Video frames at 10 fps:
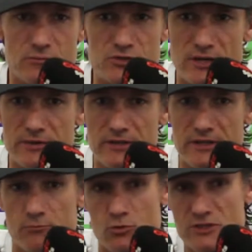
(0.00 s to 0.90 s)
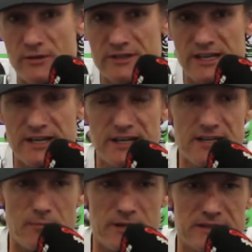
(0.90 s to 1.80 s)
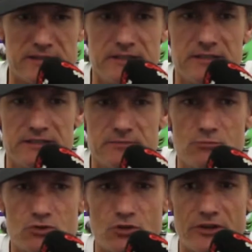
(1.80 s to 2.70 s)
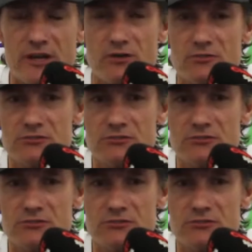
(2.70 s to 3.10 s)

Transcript: mucha, es mucha ventaja y aparte es mucho riesgo.